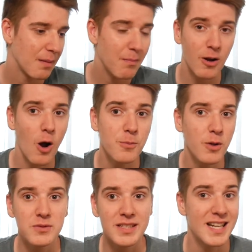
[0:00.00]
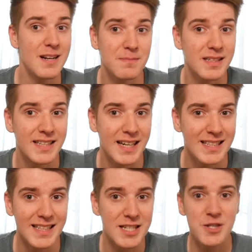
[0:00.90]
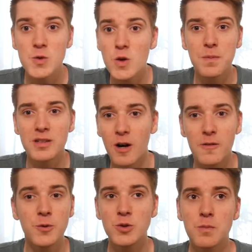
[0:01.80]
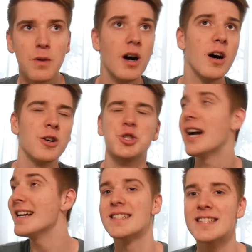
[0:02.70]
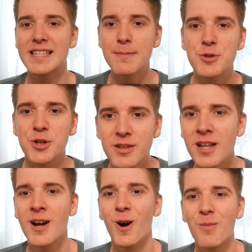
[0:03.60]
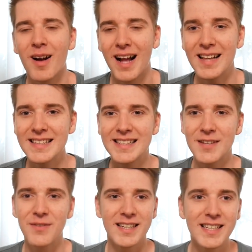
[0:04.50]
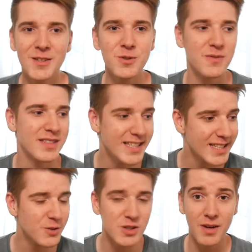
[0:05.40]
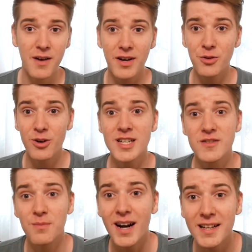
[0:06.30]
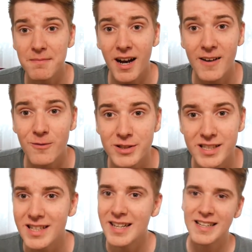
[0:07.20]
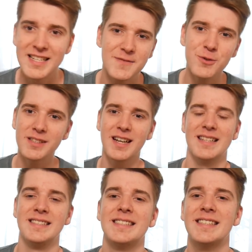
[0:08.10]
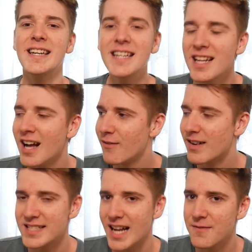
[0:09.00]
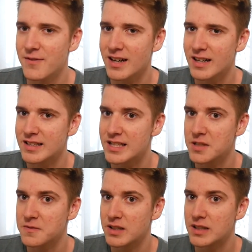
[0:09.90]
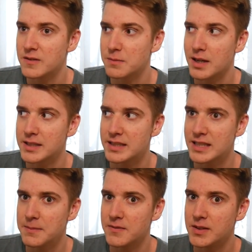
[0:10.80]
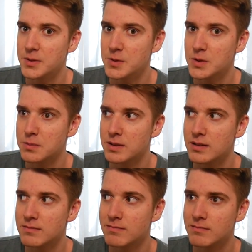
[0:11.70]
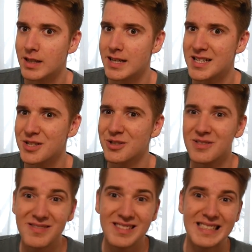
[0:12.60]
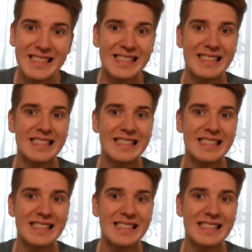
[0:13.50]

man kommt auf dieselben Ideen, dann sucht man auf YouTube, ah, oh, scheiße, das gibt's schon und man kann nicht einfach jeder YouTuber, wenn jeder YouTuber einfach ein neues Format machen würde, es wird gar nicht gehen, weil es einfach nicht so viele Formate gibt wie YouTuber. Also, hä?